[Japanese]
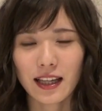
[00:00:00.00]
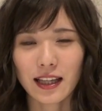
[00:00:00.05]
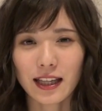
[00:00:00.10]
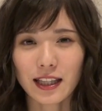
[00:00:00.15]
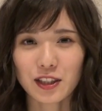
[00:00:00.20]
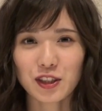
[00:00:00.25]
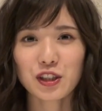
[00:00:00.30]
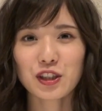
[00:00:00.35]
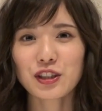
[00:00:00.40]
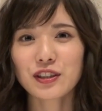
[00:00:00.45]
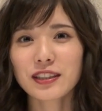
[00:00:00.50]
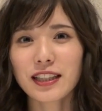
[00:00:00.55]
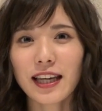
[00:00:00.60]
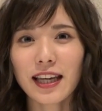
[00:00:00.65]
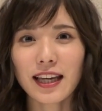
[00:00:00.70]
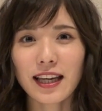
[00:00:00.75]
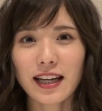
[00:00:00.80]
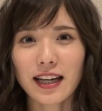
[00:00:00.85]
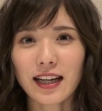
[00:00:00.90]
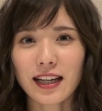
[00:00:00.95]
初主
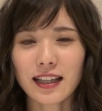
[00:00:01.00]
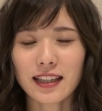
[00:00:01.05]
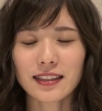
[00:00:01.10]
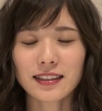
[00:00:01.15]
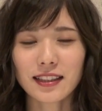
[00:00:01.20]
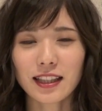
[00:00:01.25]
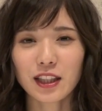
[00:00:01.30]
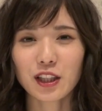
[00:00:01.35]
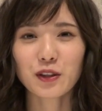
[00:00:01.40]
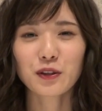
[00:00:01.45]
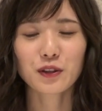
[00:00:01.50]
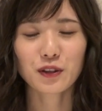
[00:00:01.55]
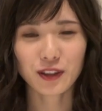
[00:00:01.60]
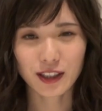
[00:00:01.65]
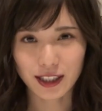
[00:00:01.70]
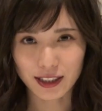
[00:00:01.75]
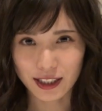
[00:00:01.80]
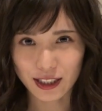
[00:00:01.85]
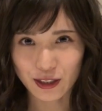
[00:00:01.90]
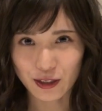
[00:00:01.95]
演映画「勝手に震
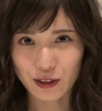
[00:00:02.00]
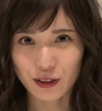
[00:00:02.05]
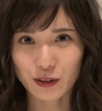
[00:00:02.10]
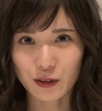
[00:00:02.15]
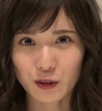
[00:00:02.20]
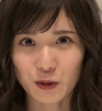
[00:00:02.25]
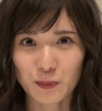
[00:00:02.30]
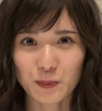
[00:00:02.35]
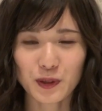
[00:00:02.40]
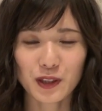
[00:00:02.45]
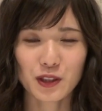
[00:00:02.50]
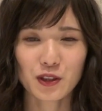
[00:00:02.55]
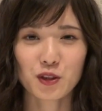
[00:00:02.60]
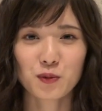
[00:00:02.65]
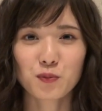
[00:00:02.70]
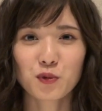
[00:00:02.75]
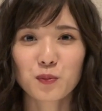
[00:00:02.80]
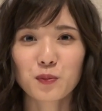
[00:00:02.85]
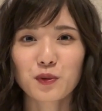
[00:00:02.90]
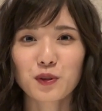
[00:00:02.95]
えてろ」
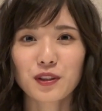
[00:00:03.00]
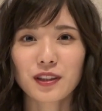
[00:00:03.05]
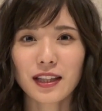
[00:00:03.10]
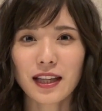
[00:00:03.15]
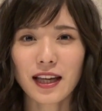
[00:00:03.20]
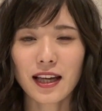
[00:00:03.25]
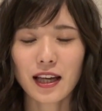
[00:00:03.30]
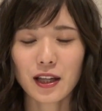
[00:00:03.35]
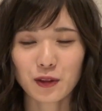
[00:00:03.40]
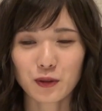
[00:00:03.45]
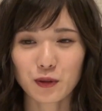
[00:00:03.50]
コンペティション部門で